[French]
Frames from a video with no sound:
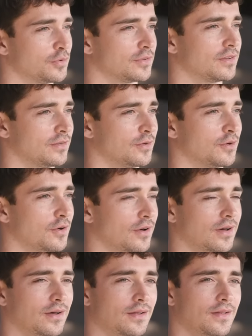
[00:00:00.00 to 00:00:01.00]
Donc ça, c'est
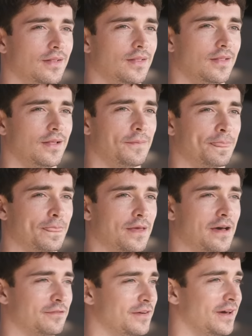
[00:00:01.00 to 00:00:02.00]
encore
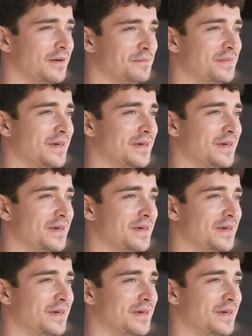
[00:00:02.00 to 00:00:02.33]
à faire.